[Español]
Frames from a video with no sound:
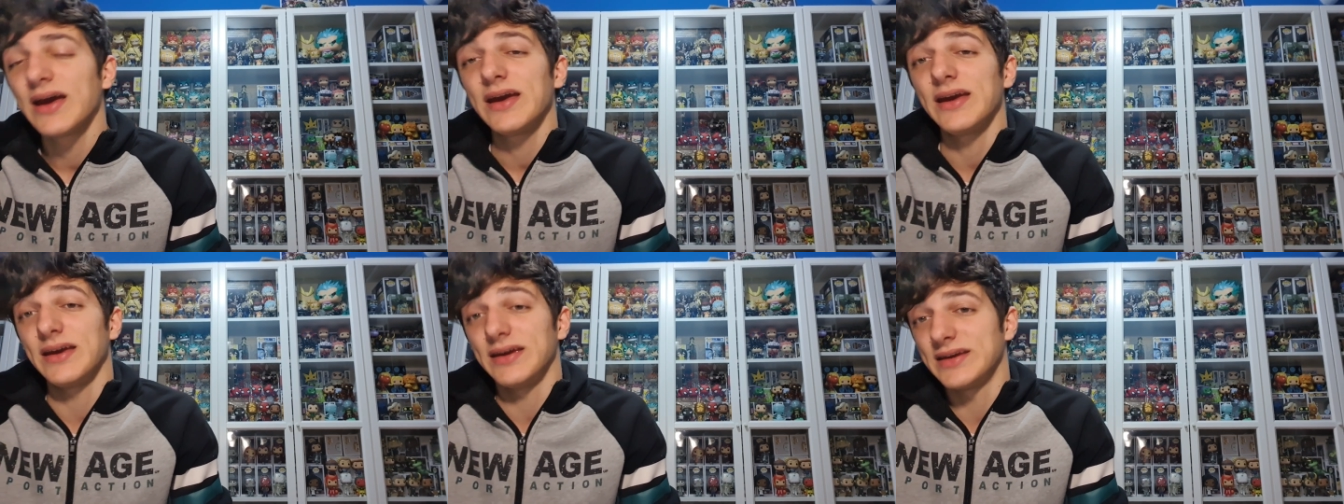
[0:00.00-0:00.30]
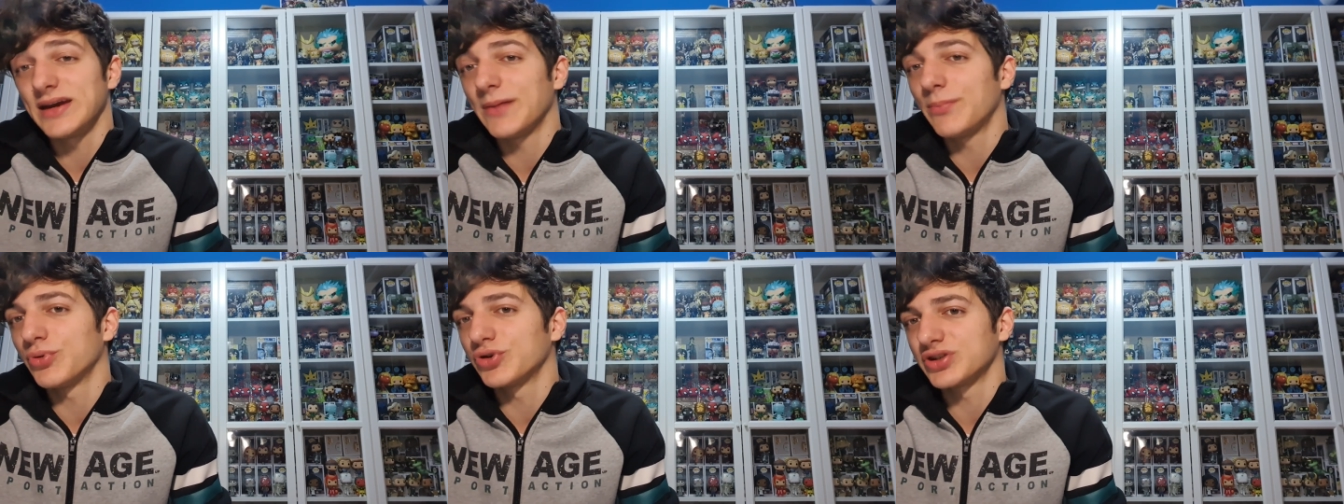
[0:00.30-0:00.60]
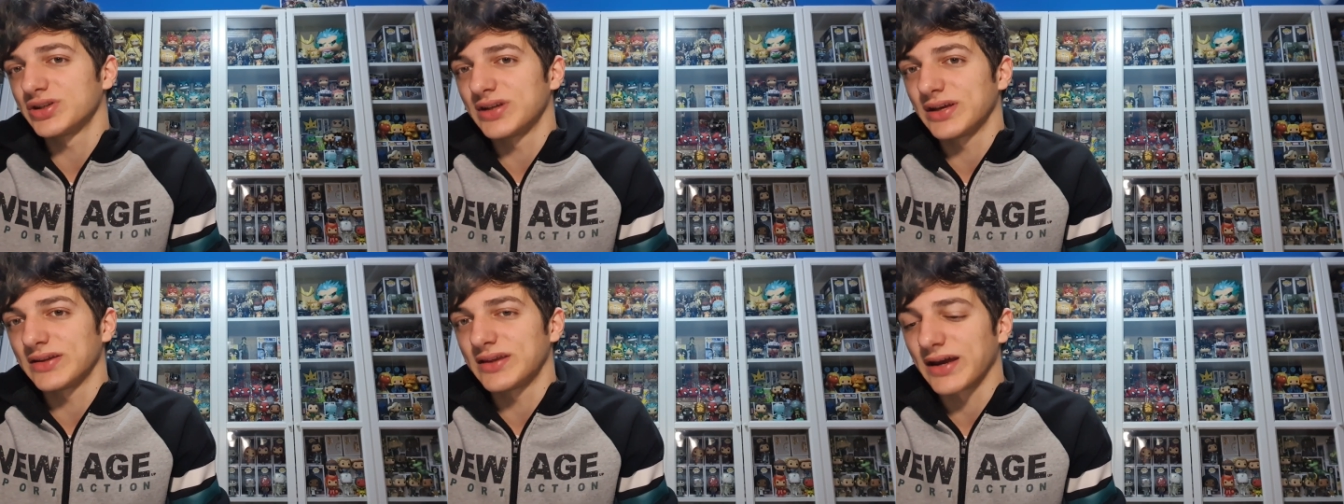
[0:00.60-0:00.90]
y ya
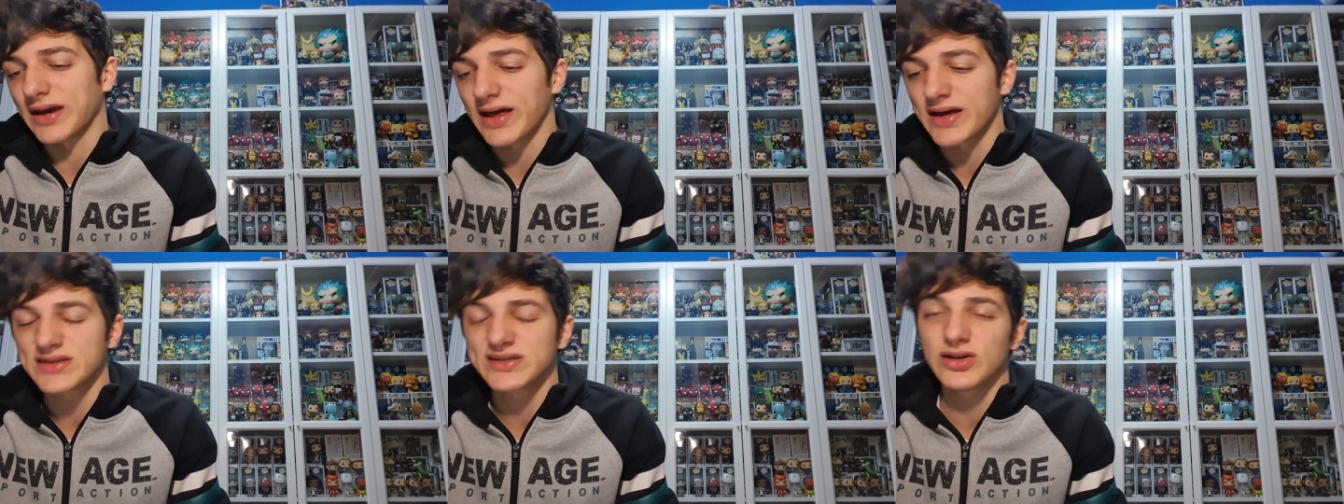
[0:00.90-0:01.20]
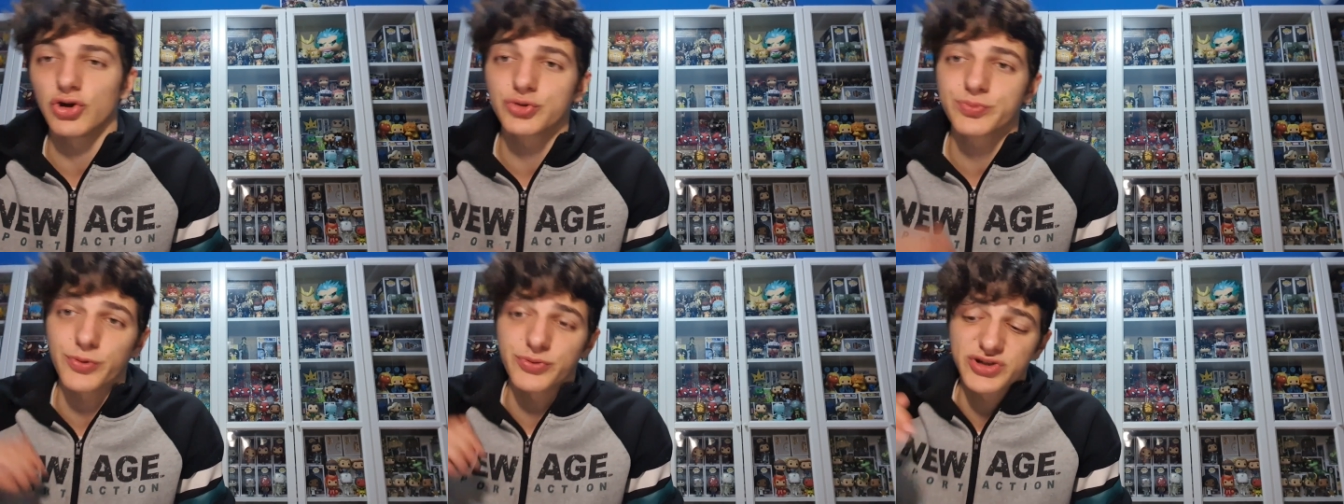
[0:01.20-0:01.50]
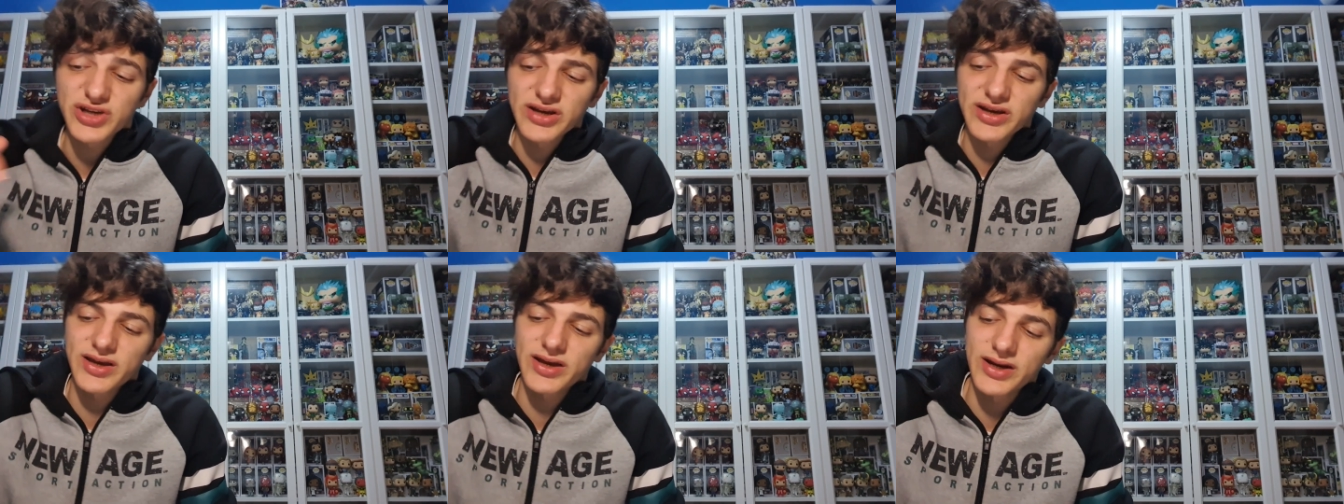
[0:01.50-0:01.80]
pues te, quedas sin los
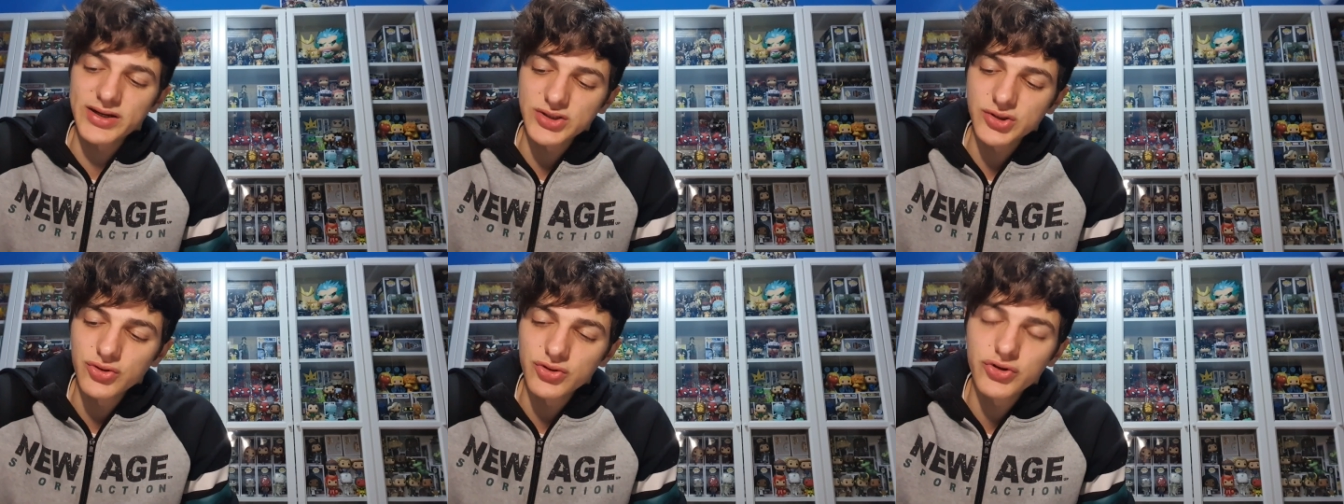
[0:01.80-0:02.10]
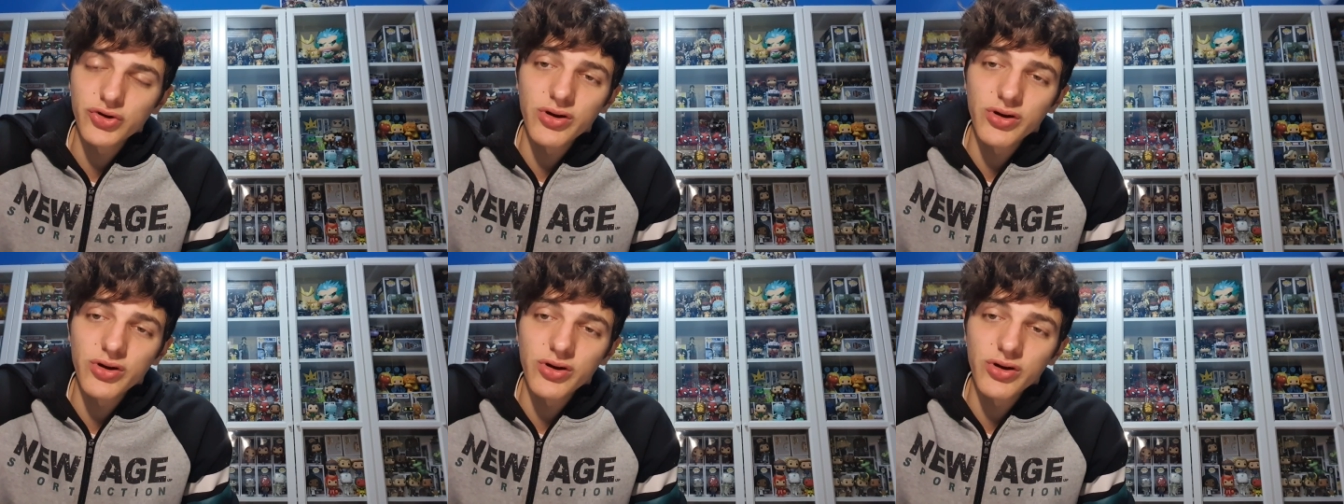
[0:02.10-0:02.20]
pops que quieres, ¿no?